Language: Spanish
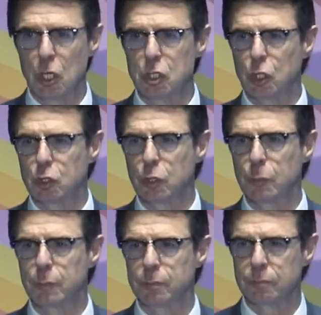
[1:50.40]

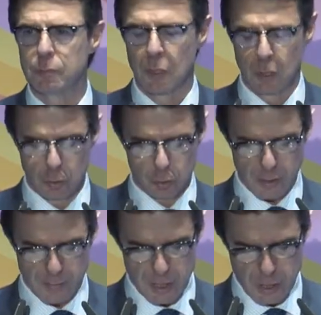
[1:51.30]
YouTube
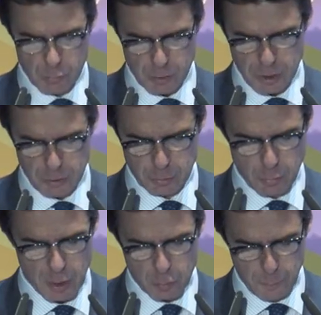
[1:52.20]
todavía es un niño,
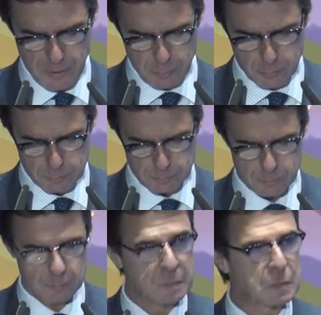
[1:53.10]
no ha cumplido
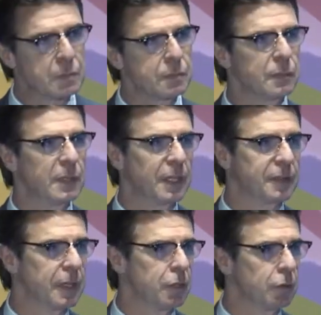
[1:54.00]

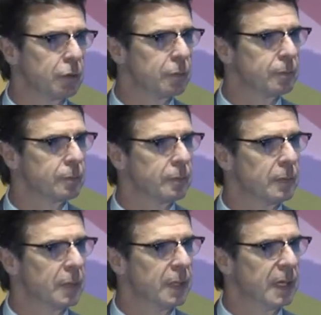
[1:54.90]
10 años.
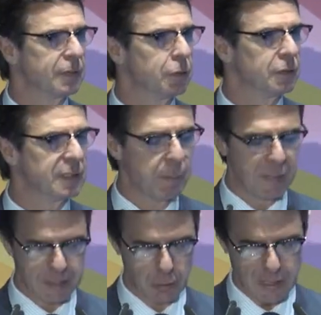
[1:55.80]
Nació en San
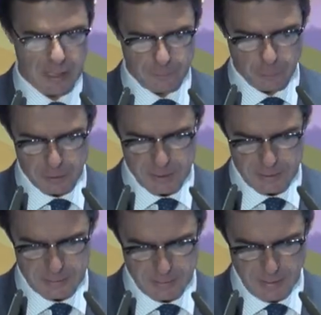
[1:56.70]
Mateo,
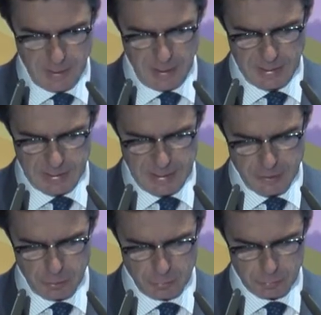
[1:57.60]
California, en el
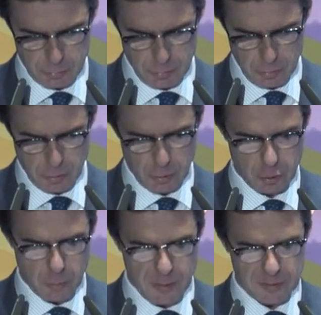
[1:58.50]
año
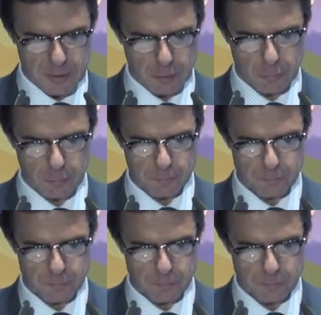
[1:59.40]
2005.